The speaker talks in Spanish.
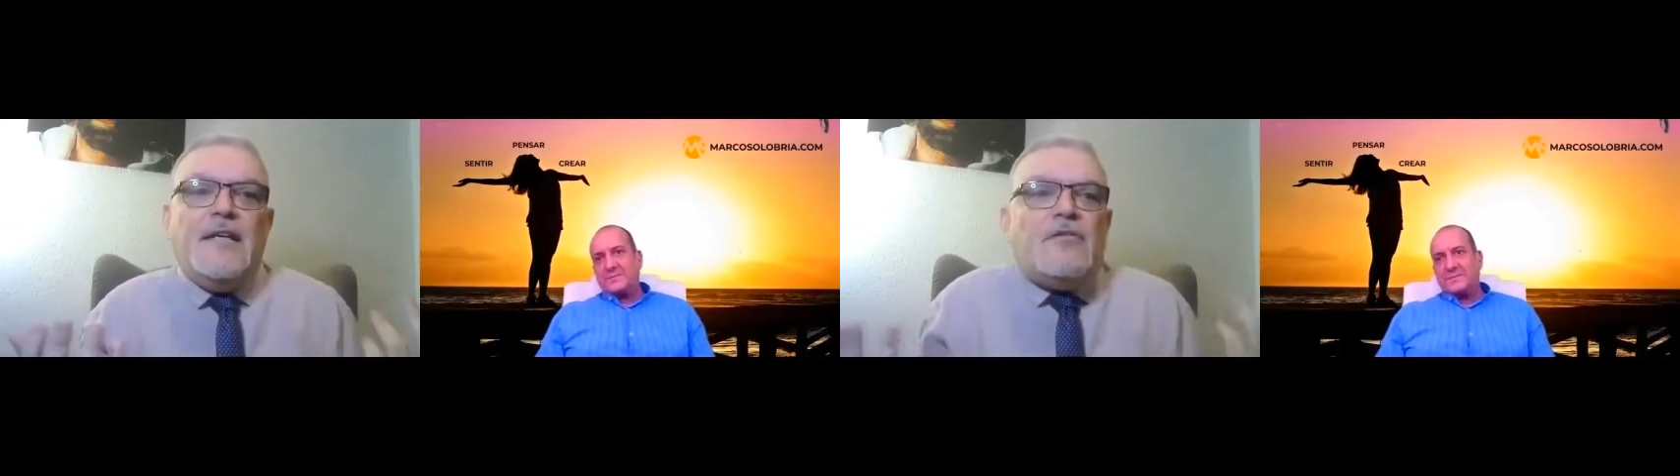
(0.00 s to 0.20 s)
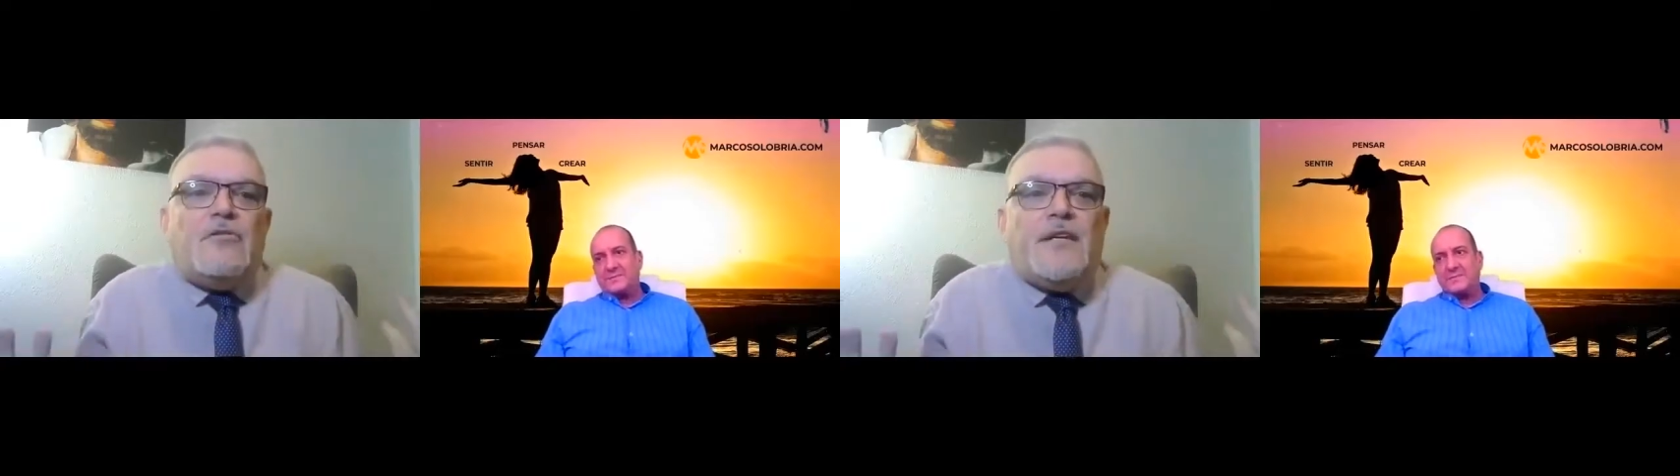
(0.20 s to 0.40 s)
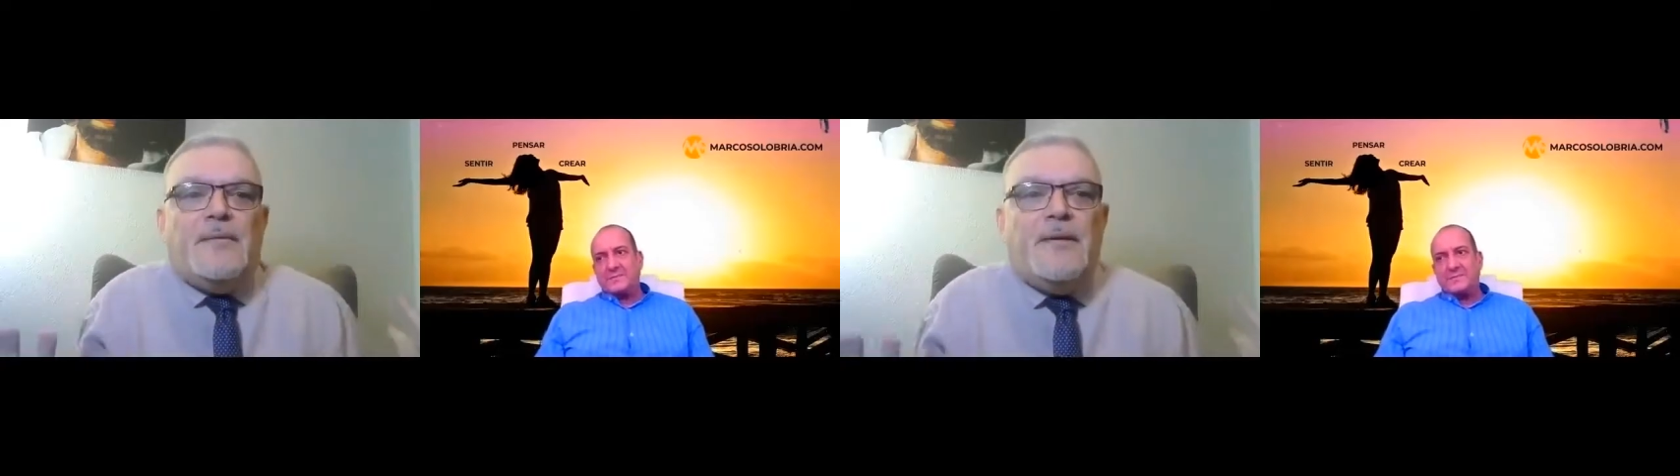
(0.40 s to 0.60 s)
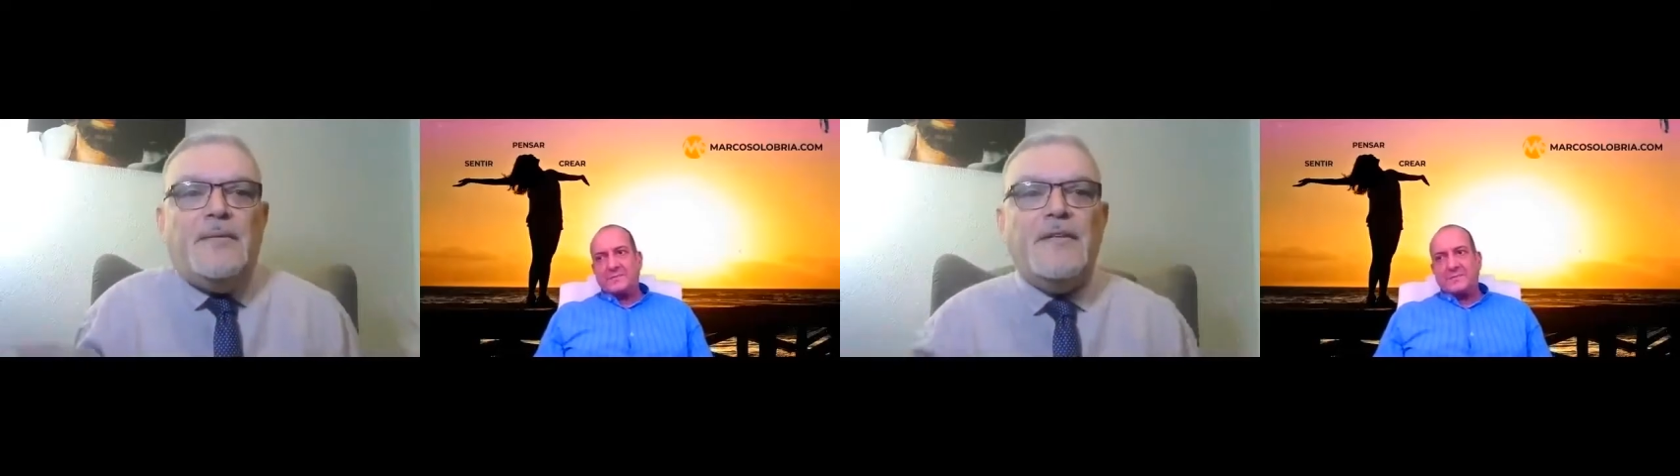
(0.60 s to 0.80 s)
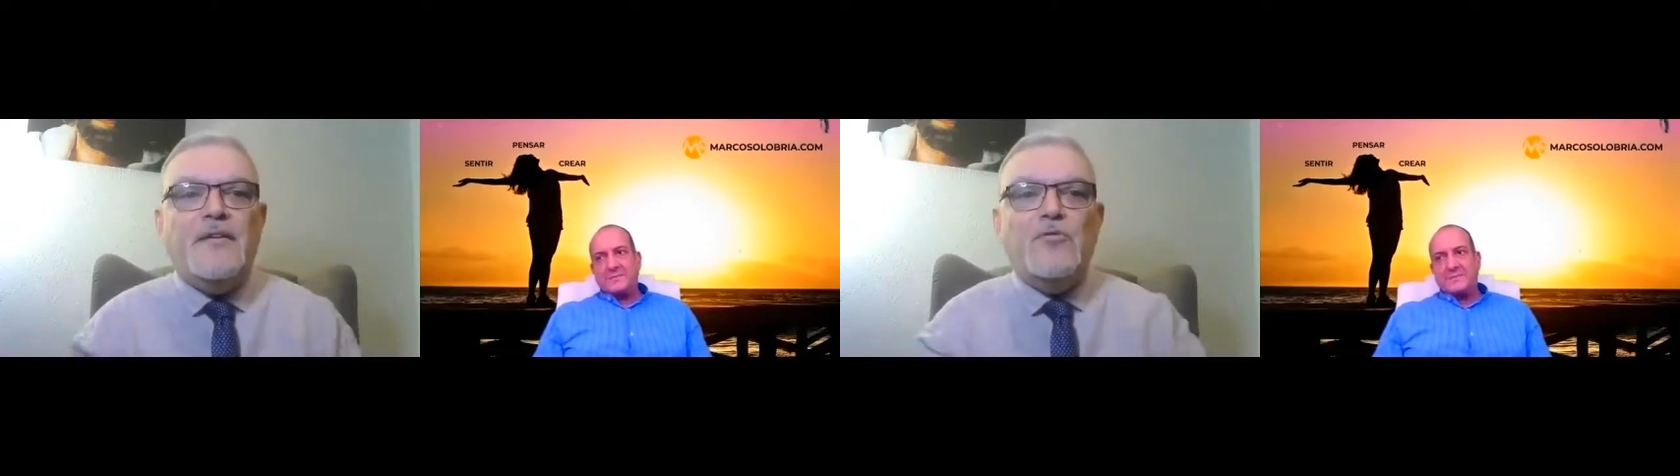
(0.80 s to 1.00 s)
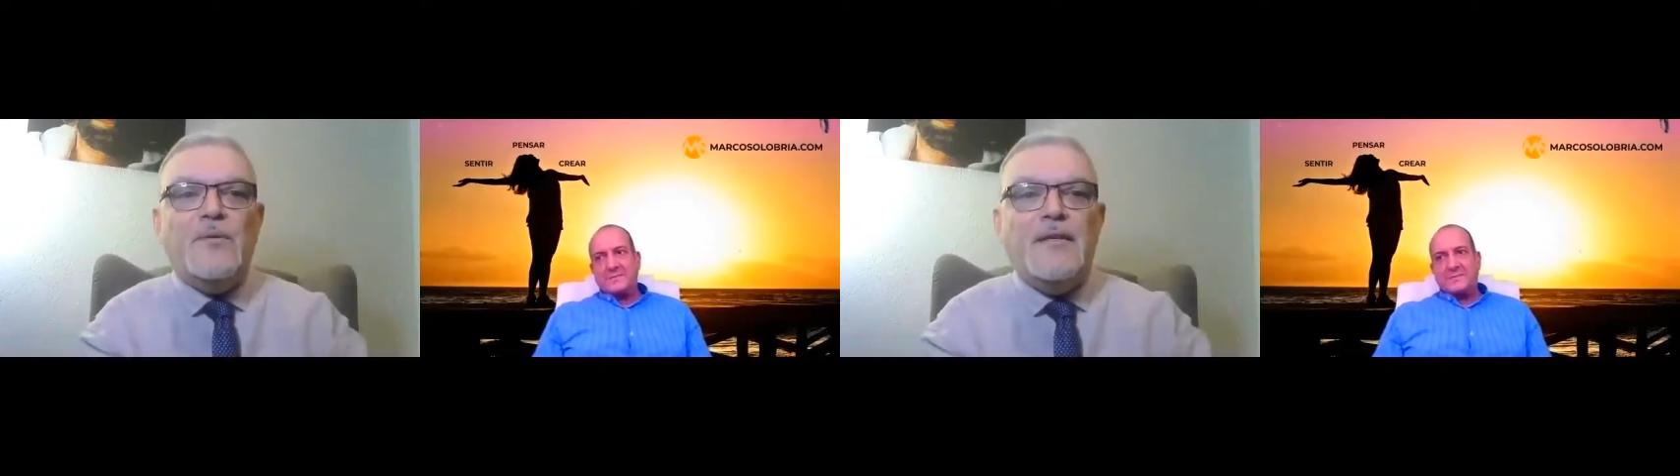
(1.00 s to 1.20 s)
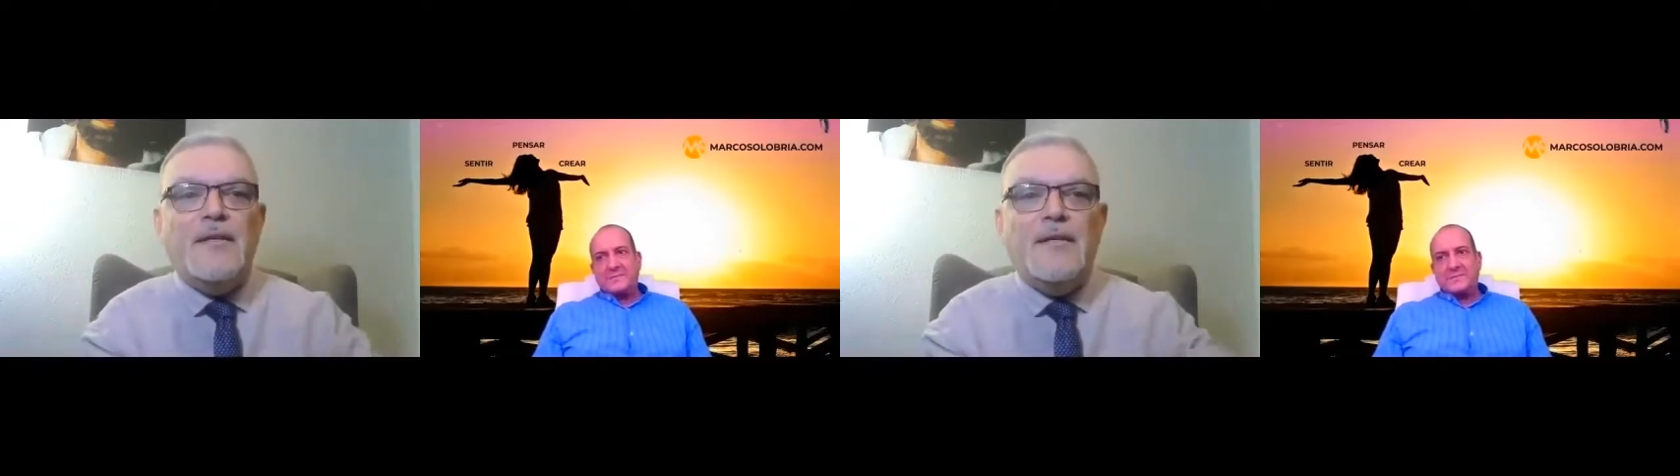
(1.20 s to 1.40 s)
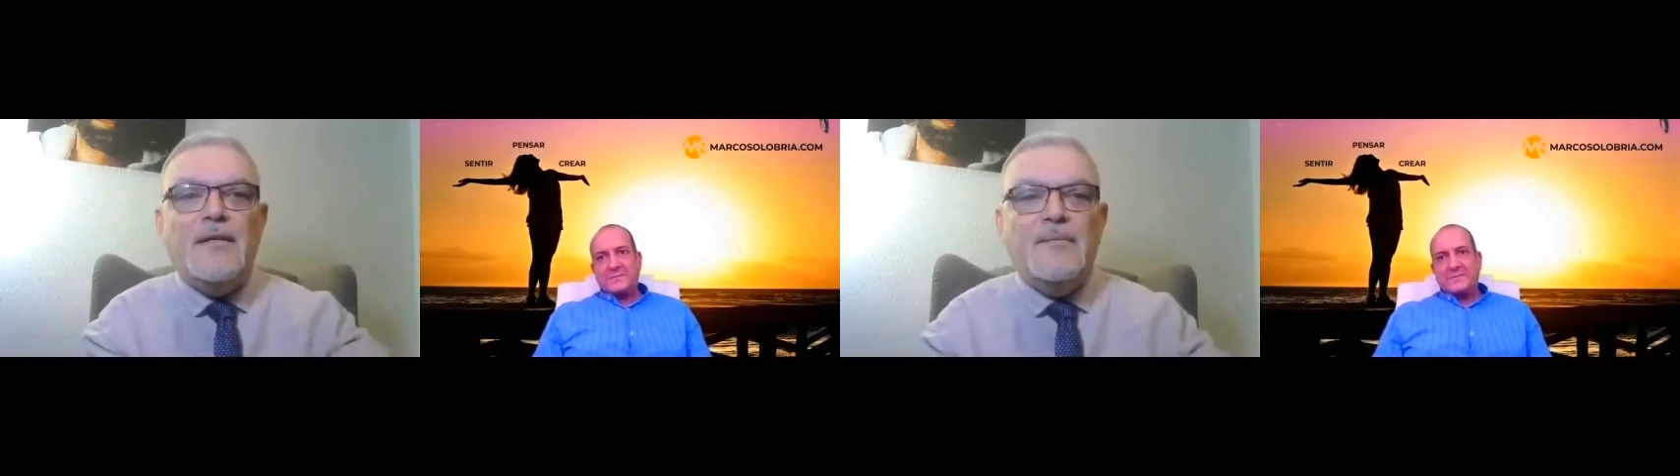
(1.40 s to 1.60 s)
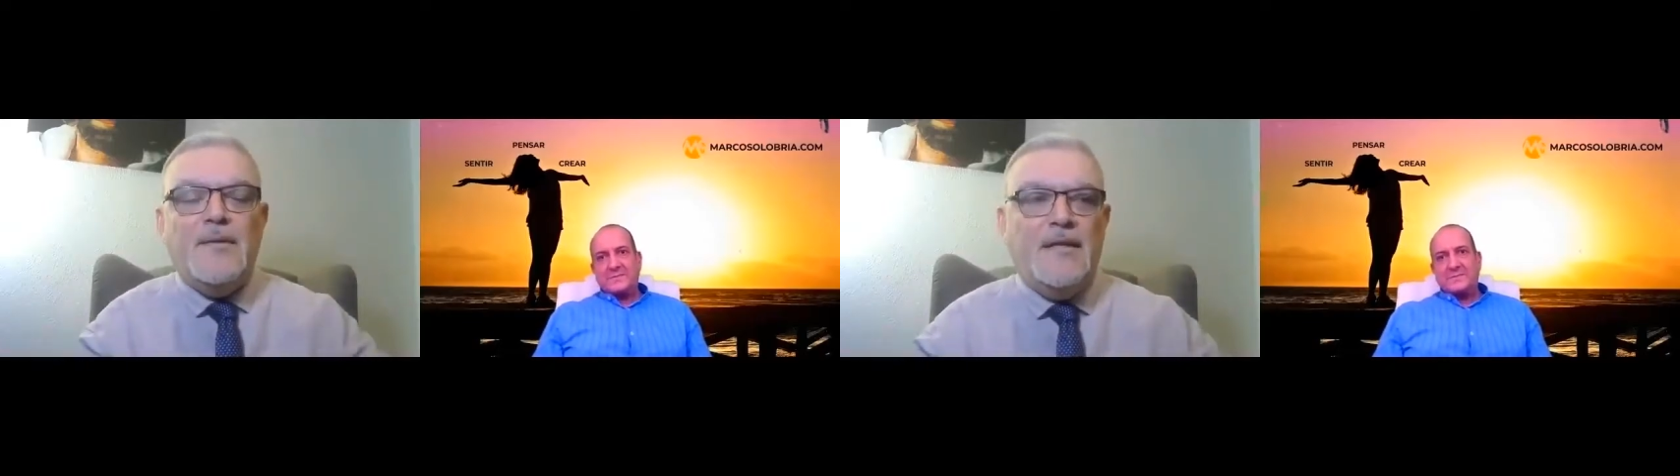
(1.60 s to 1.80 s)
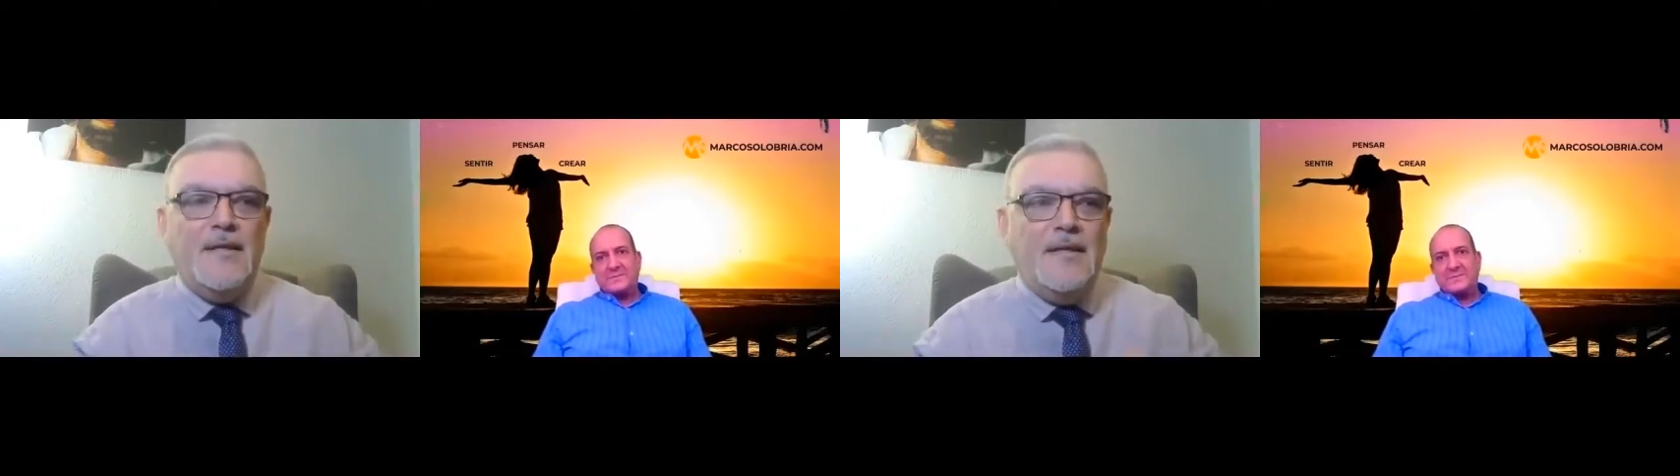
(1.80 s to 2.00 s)
eso es lo que va a haber en tu vida,
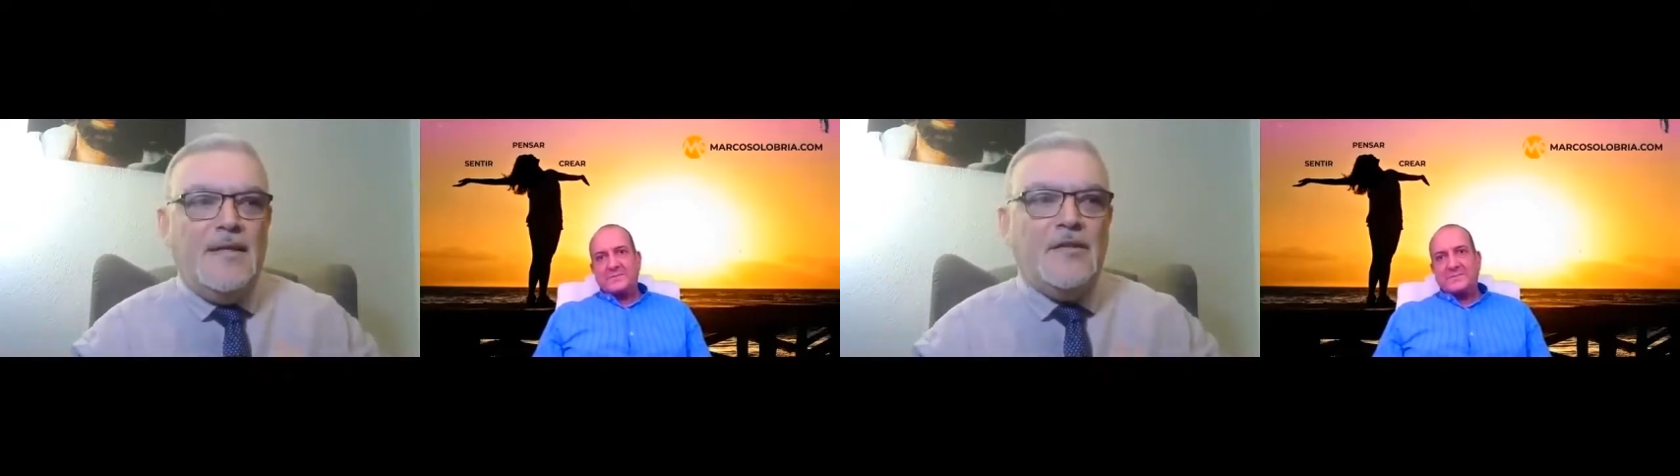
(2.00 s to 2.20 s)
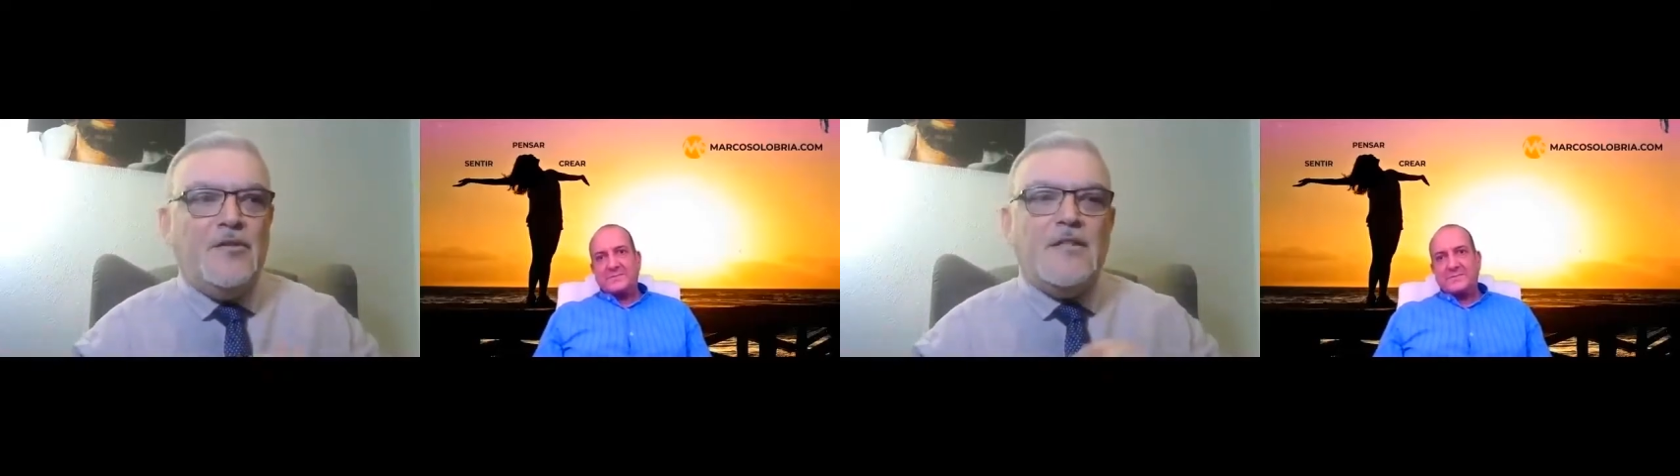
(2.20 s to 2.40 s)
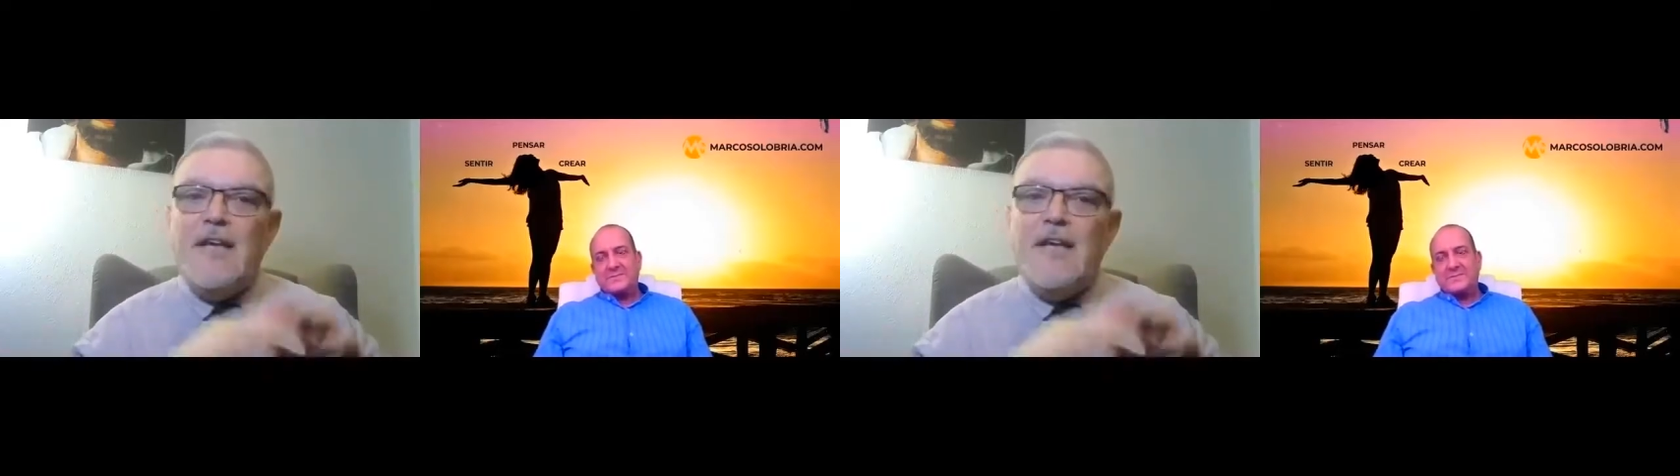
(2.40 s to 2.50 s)
¿vale? Entonces,